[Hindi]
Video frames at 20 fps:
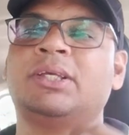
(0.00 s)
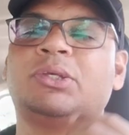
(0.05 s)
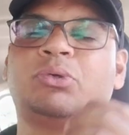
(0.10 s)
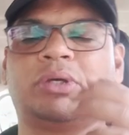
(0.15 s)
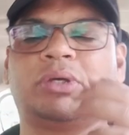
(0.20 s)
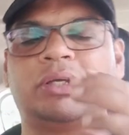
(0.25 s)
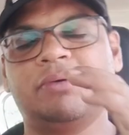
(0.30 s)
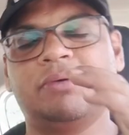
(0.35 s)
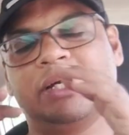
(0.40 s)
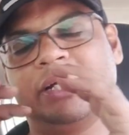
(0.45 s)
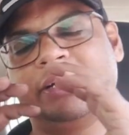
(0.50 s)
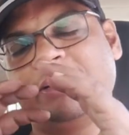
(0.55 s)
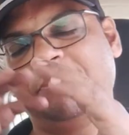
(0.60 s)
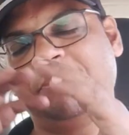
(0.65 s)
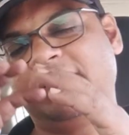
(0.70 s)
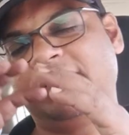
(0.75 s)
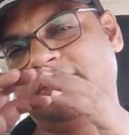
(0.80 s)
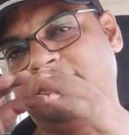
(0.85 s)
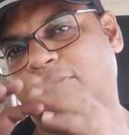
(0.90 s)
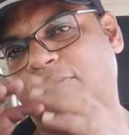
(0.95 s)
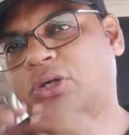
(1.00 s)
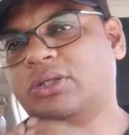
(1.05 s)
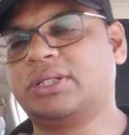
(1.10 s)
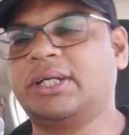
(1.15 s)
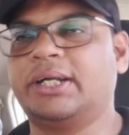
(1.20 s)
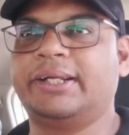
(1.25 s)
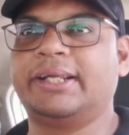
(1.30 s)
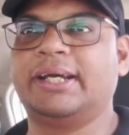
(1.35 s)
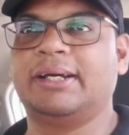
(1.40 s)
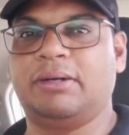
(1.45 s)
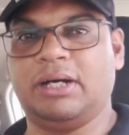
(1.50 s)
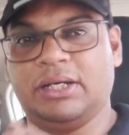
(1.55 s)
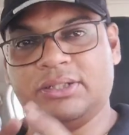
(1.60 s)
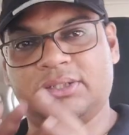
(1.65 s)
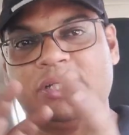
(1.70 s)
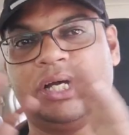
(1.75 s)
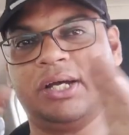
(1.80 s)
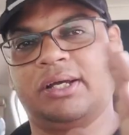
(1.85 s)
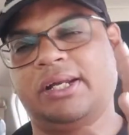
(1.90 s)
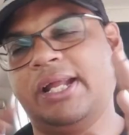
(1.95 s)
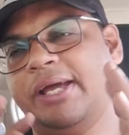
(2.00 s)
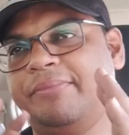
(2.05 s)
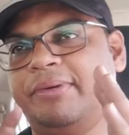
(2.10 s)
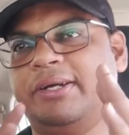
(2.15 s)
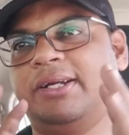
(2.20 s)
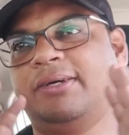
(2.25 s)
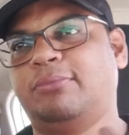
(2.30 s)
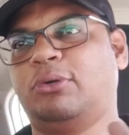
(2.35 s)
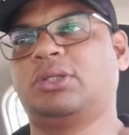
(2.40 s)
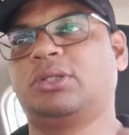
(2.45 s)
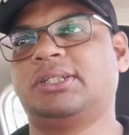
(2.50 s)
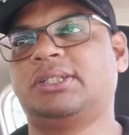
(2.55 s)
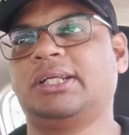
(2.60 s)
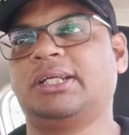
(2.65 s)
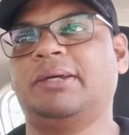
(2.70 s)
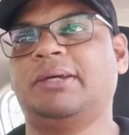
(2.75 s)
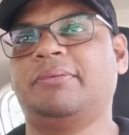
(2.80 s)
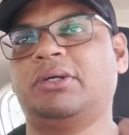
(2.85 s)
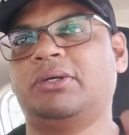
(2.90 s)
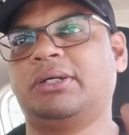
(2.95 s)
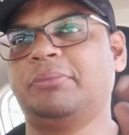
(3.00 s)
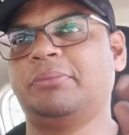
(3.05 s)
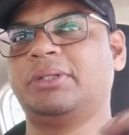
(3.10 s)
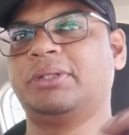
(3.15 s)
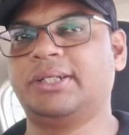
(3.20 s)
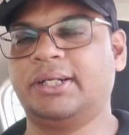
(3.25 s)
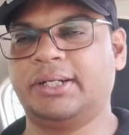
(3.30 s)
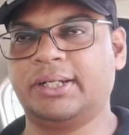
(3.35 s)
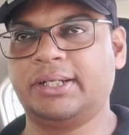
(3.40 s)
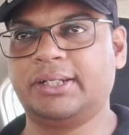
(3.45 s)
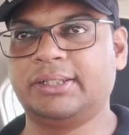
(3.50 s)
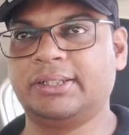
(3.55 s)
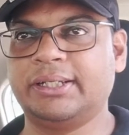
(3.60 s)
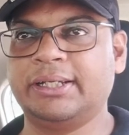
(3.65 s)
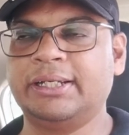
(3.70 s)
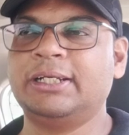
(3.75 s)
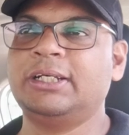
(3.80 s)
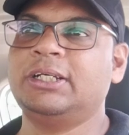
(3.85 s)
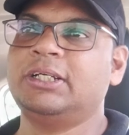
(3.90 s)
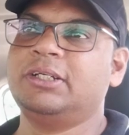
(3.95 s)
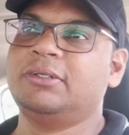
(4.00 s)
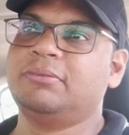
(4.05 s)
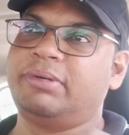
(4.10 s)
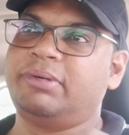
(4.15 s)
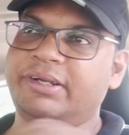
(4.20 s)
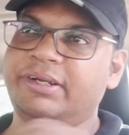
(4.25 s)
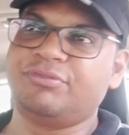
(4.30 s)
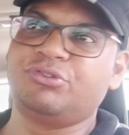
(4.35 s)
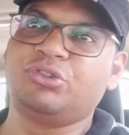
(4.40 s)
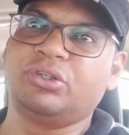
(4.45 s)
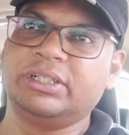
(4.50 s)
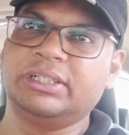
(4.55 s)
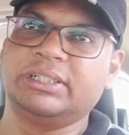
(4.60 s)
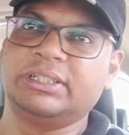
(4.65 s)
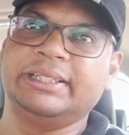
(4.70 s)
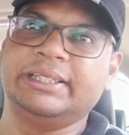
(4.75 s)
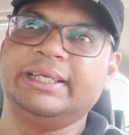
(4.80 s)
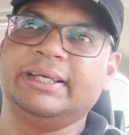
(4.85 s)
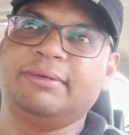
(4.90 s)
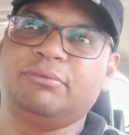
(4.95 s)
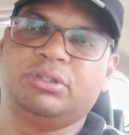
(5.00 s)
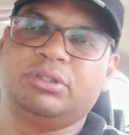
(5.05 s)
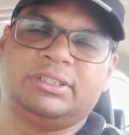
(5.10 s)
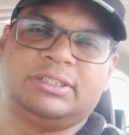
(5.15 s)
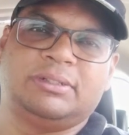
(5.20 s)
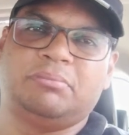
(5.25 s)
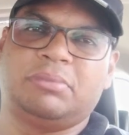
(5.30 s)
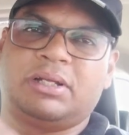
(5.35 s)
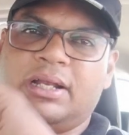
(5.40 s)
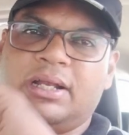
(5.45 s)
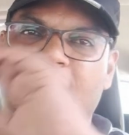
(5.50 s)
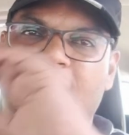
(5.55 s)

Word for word: क्योंकि वहाँ का टेम्परेचर बहुत ठंडा है अच्छा क्लाइमेट है बहुत अच्छा क्लाइमेट है टेम्परेचर ठंडा रहता है बर्फ जो गिरती है वो दिसंबर